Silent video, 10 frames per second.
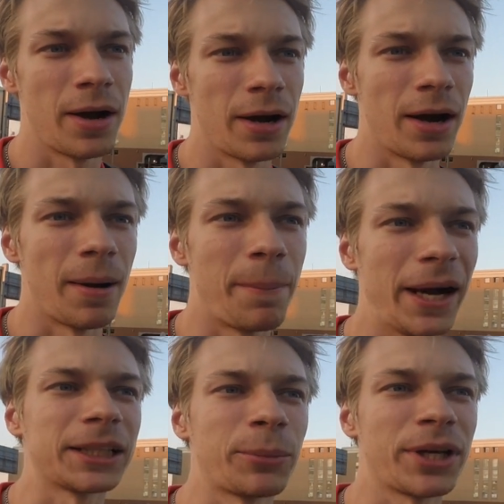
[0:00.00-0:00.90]
Э,
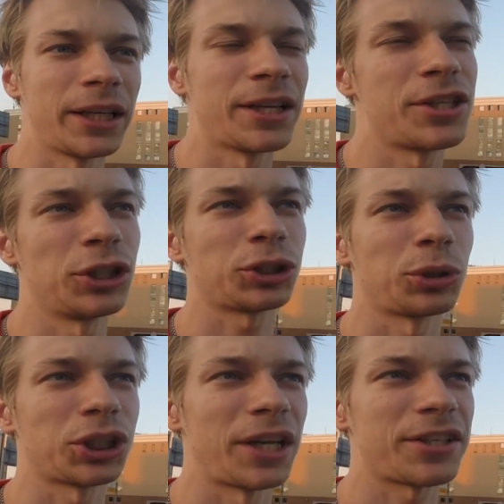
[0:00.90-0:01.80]
поэтому я надеюсь,
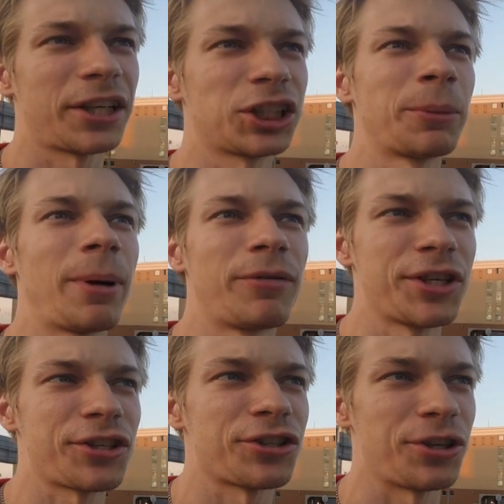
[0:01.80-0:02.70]
что шанс, конечно,
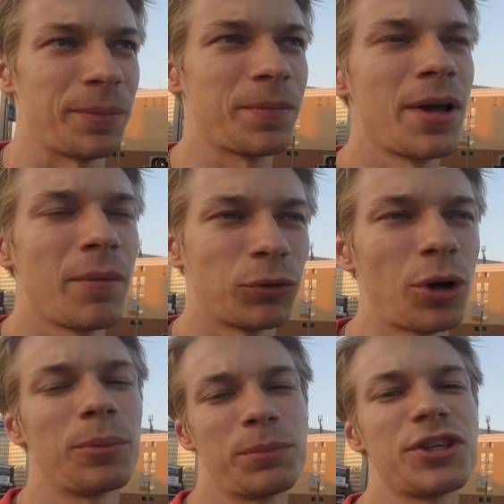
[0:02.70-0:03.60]
повысился,
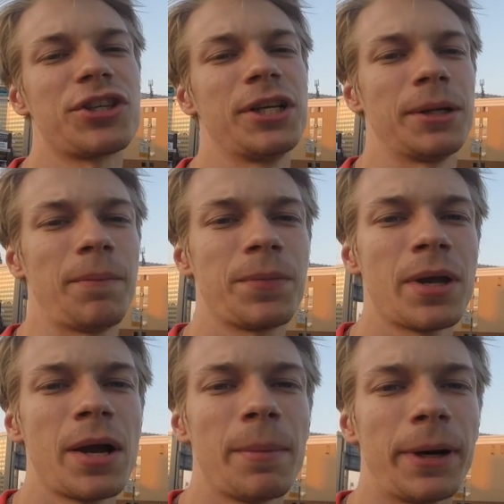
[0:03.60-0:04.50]
но не сильно.
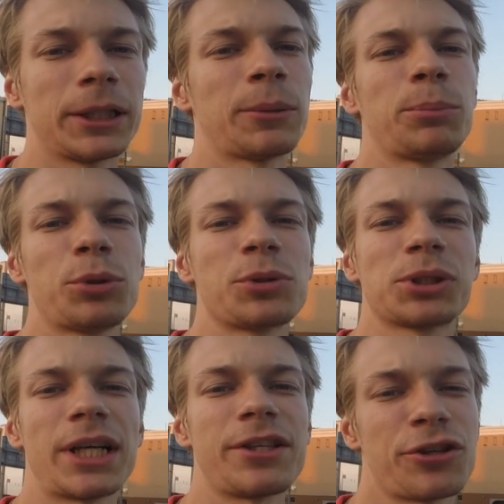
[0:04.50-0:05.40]
Поэтому будем
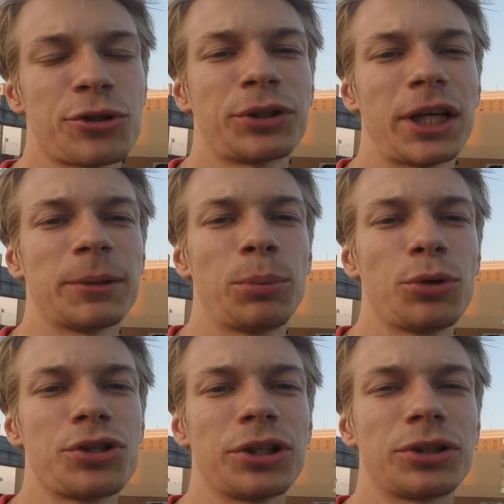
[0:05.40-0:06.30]
ждать, результат
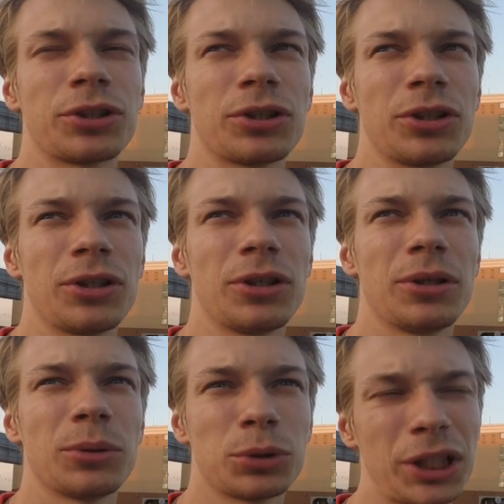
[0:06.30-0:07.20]
будет
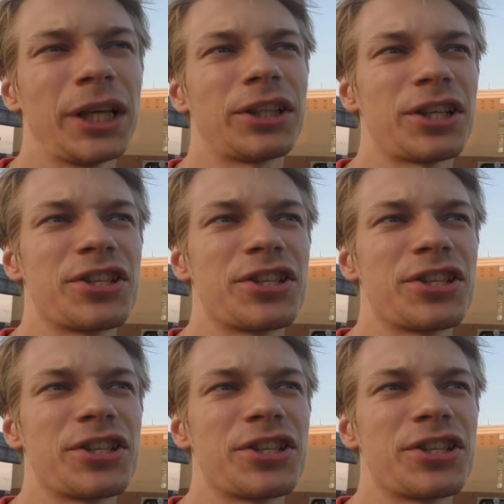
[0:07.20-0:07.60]
э, уже на этой